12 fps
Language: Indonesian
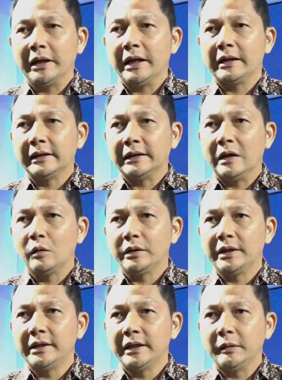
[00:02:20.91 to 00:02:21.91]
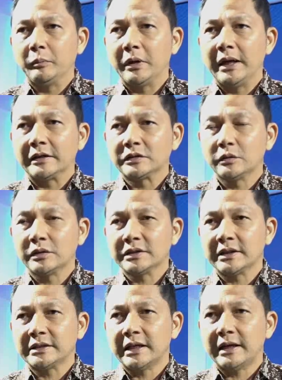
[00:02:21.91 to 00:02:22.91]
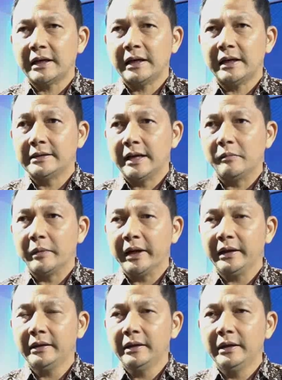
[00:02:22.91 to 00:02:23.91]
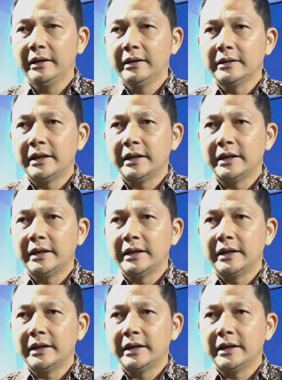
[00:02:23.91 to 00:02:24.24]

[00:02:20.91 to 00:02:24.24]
pilkada tahun ini berlangsung secara damai